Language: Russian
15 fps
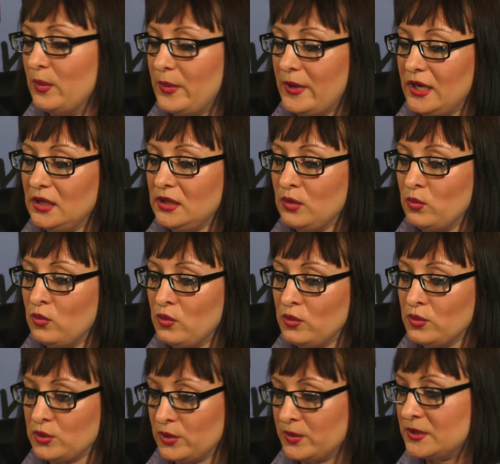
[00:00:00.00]

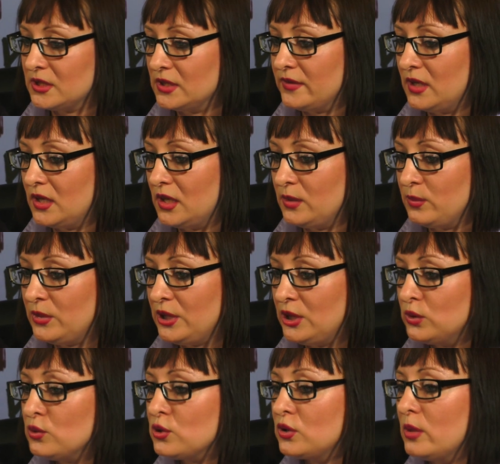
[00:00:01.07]
Поэтому, собственно говоря, мы
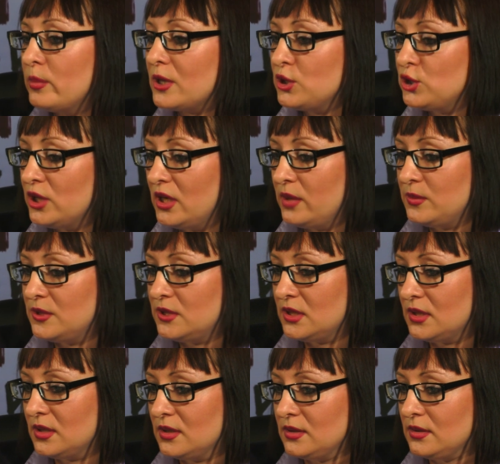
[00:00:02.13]
не то что
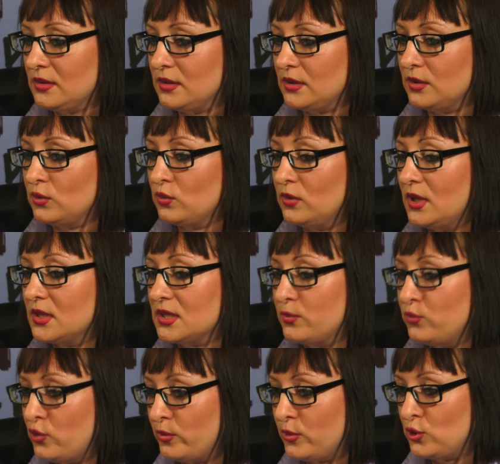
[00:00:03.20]
обращаемся э, туда за
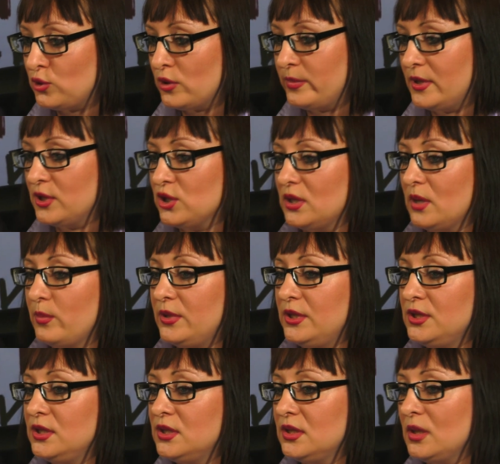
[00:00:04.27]
помощью, опять же, там,
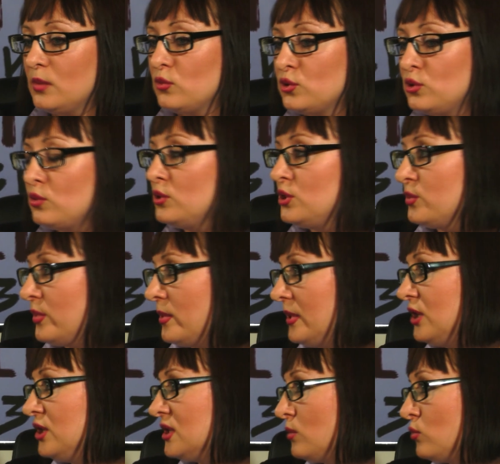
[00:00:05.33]
придите, там, устройте,
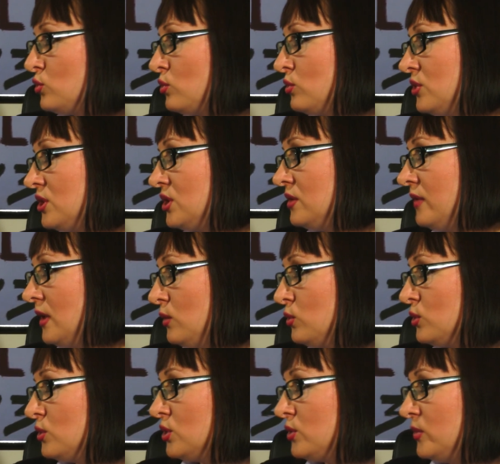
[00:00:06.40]
помогите нам устроить здесь
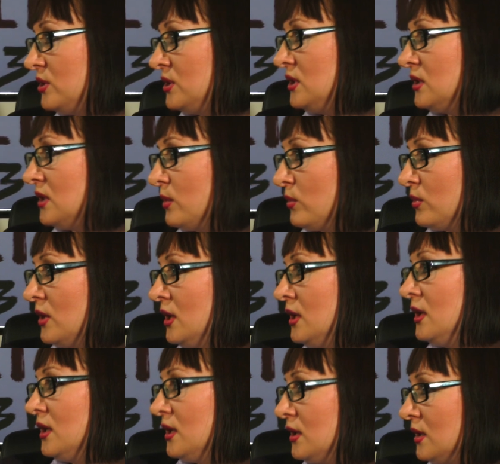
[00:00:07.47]
революцию, смести там
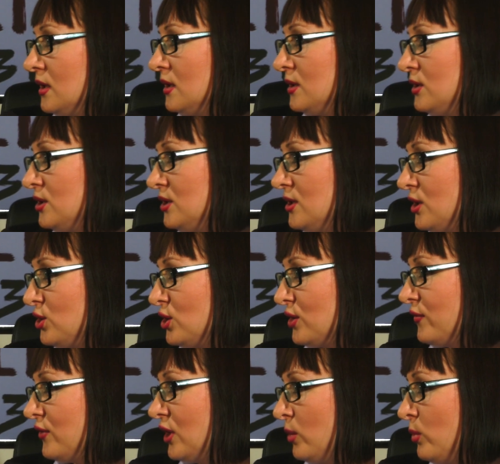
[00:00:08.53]
э,
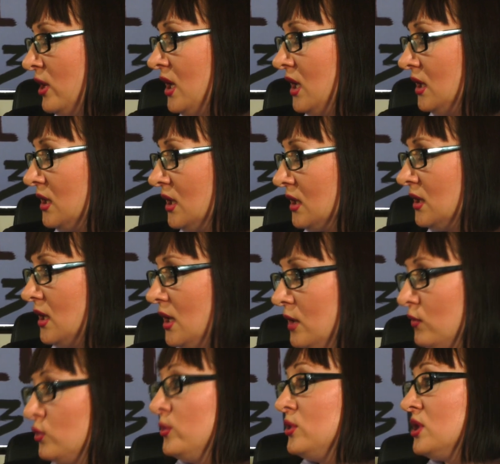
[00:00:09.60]
сидящих в Кремле и так далее.
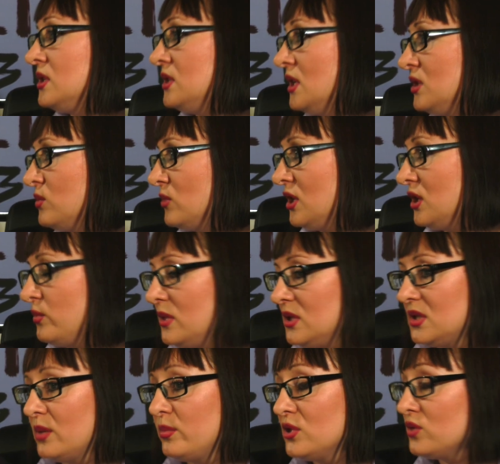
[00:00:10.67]
И вот мы сейчас сядем на их
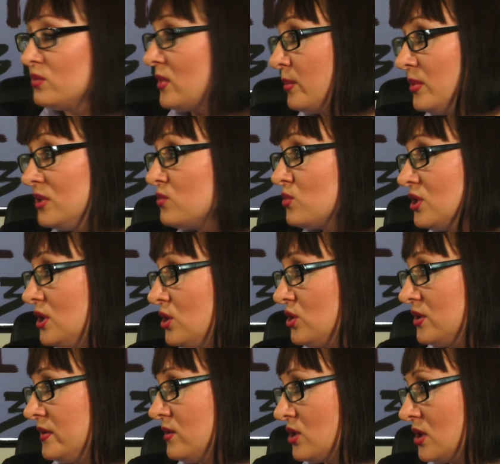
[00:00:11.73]
место. Об этом, об этом же
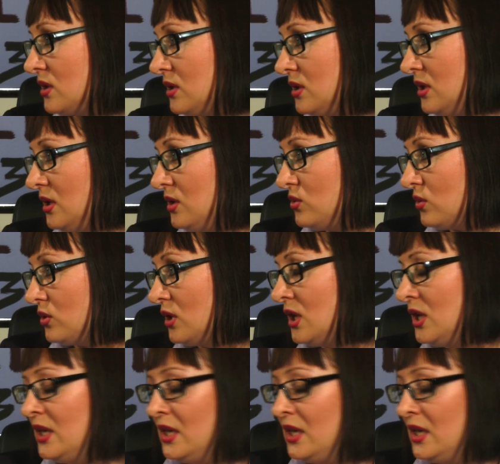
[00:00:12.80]
речи совершенно не идет.